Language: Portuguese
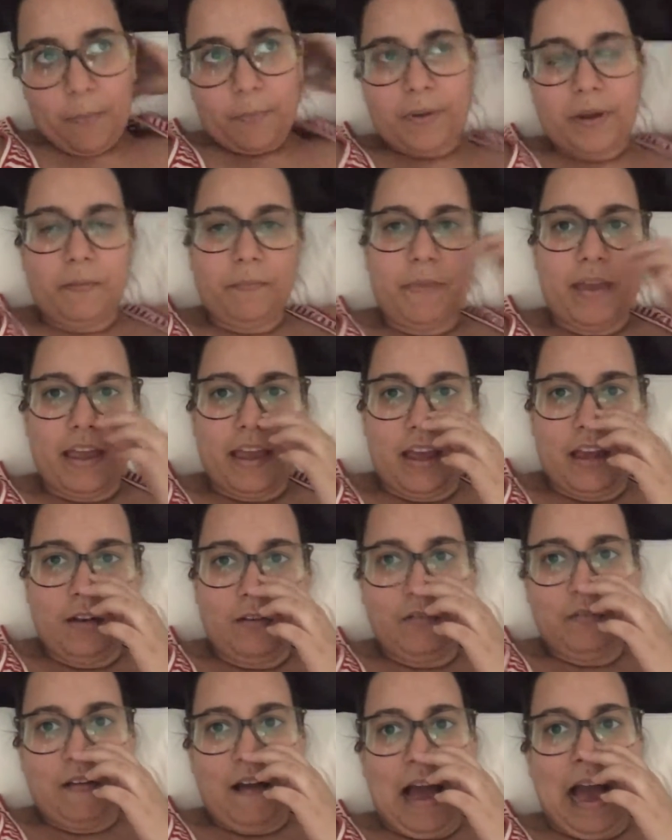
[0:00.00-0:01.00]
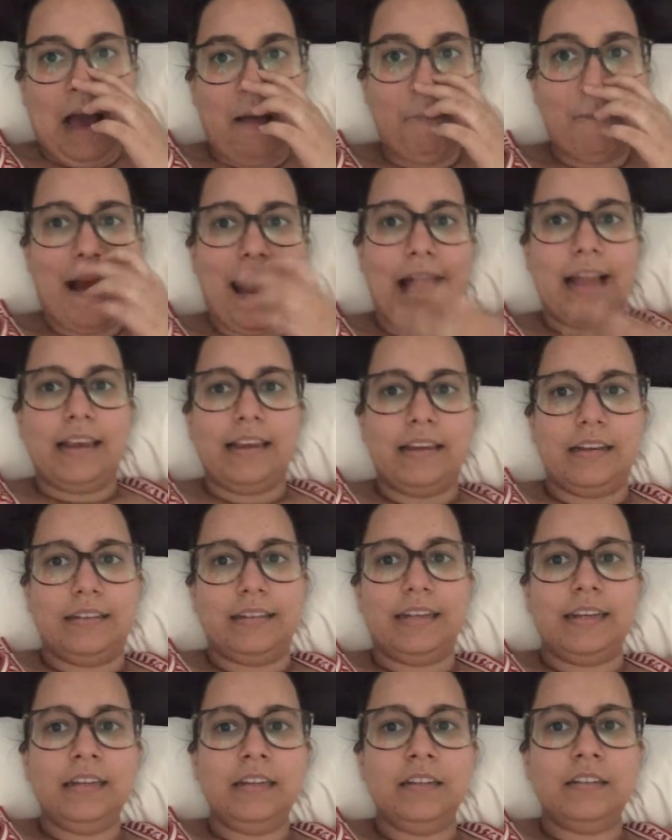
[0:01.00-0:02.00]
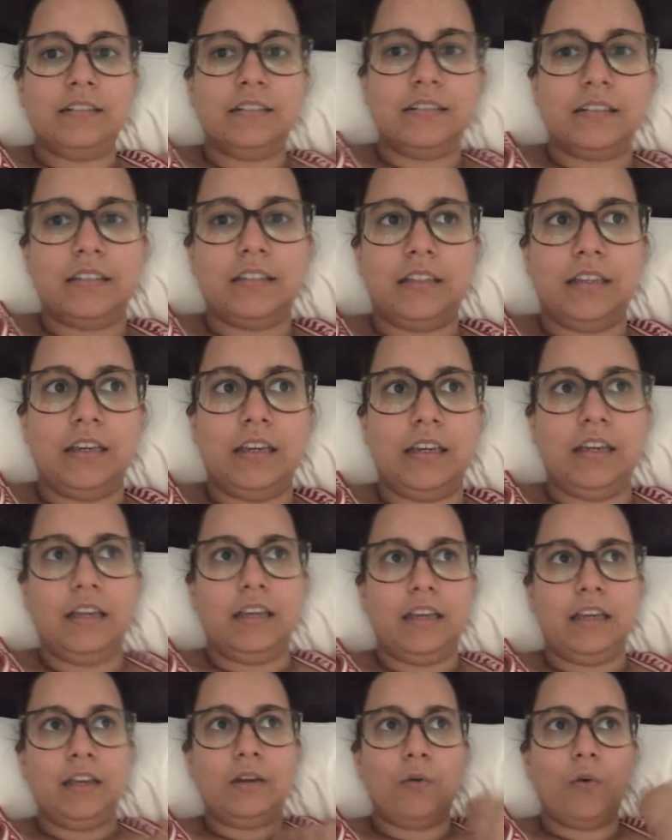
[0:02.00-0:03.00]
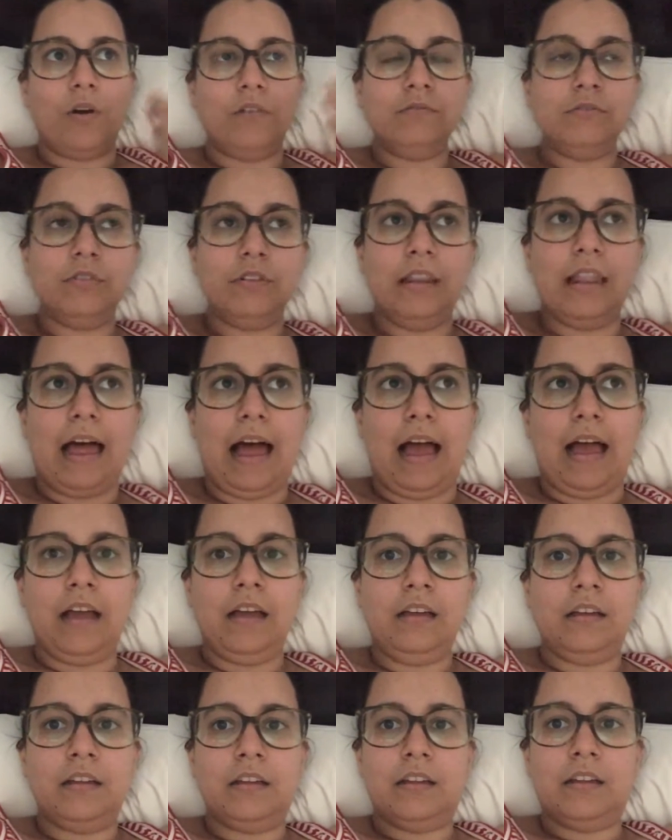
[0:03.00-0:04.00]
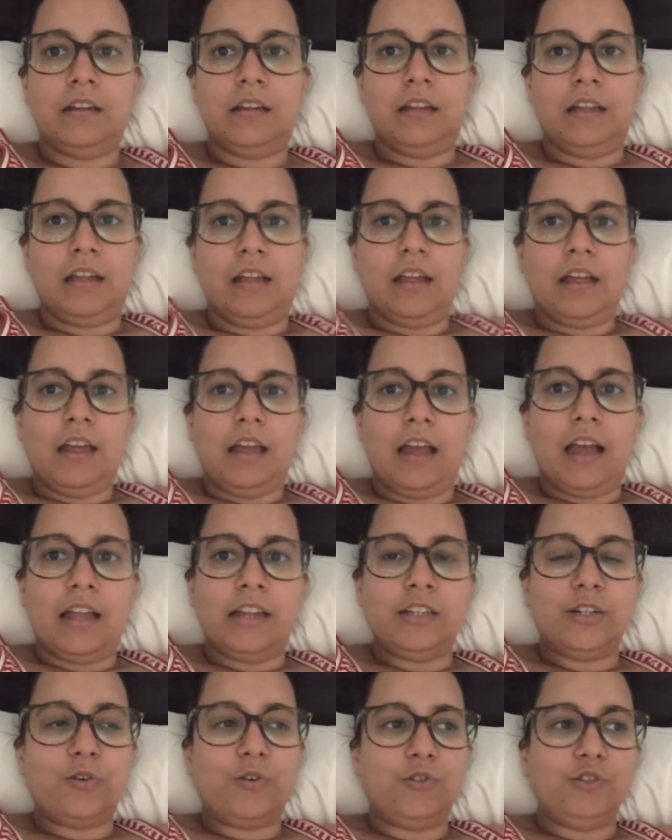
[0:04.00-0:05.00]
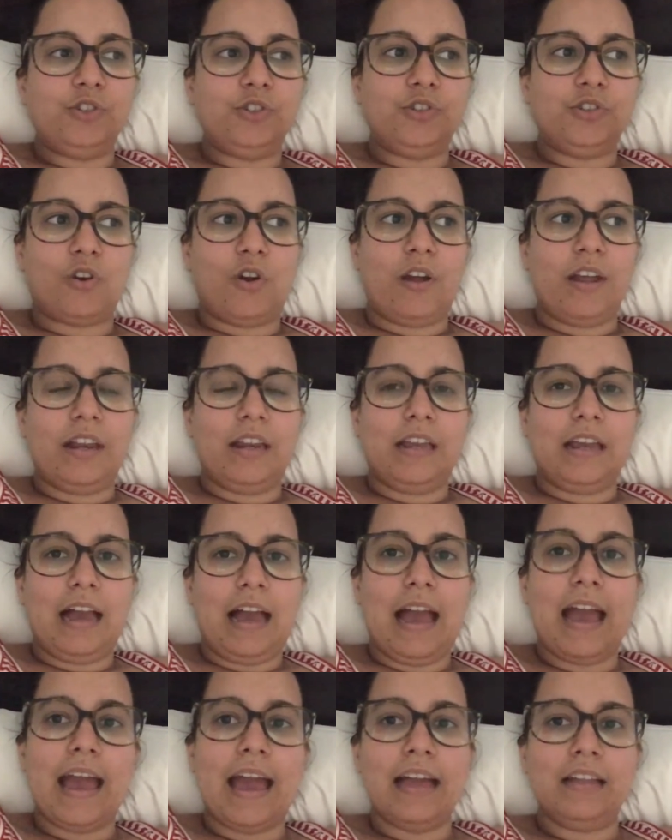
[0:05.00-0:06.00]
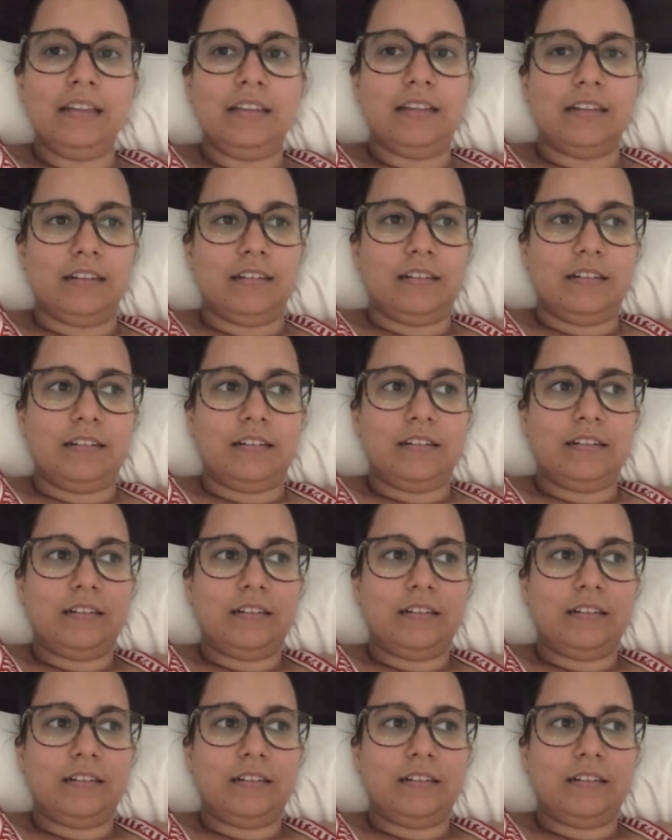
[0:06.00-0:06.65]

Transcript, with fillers: Primeiro, a malha, né? Que enquanto lá eles constroem linha reta,